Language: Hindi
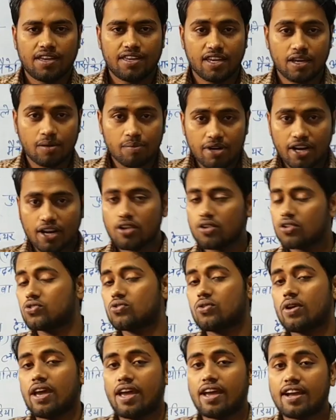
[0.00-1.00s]
ये वीडियो
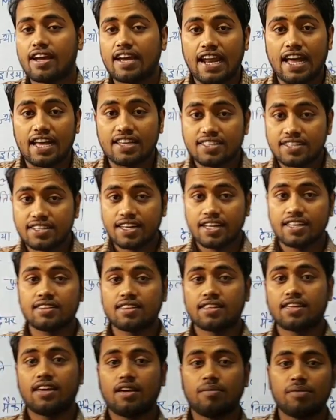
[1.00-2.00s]
जो है क्लास टेंथ
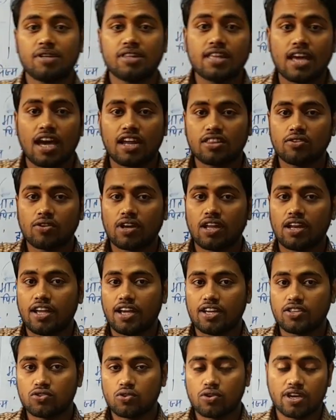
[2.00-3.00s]
के विद्यार्थियों के लिए
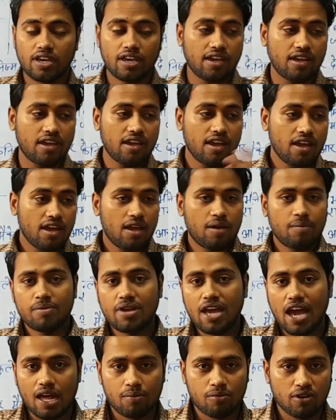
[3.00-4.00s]
है जो कि
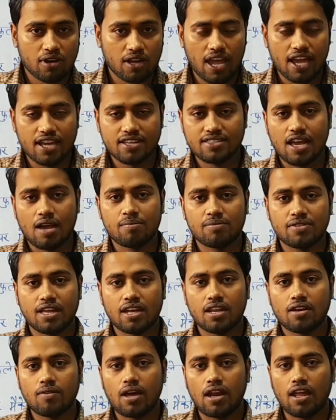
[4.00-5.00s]
बिहार बोर्ड का एग्ज़ाम
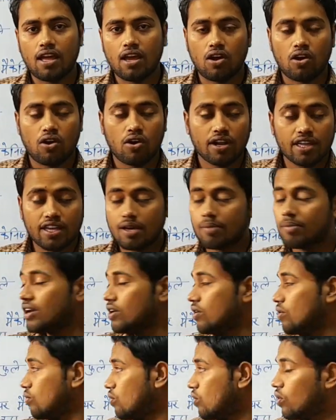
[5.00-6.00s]
देने वाले हैं और ये
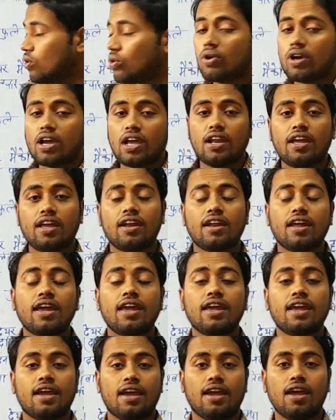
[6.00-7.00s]
वीडियो उन लोगों के लिए
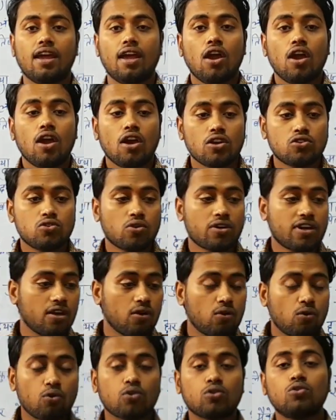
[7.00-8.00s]
नहीं है जो कि
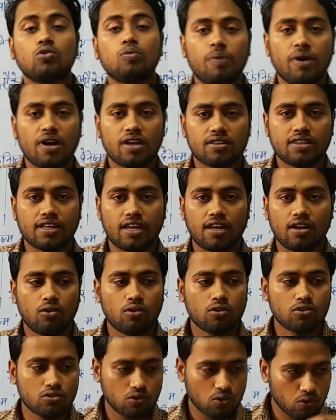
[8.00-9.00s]
उर्दू पढ़ते हैं
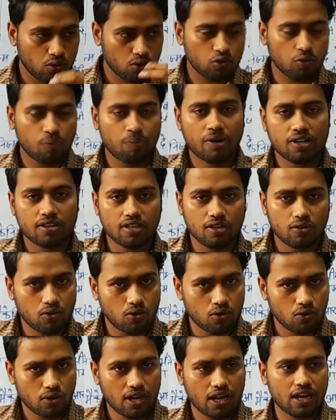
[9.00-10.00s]
और जो उर्दू पढ़ते हैं
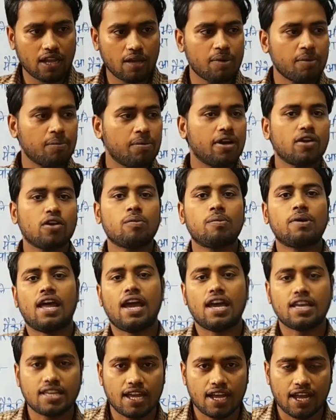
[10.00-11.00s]
उन लोगों के लिए भी वीडियो
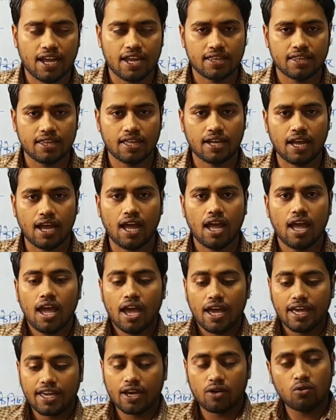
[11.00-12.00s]
बनाया जाएगा हिंदी का
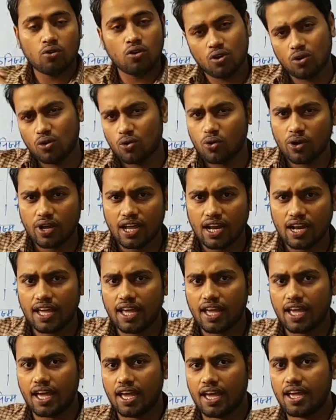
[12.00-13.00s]
ये उन लोगों के
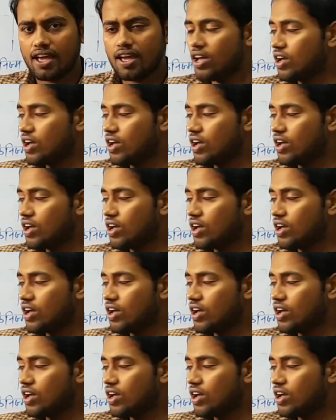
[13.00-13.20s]
लिए है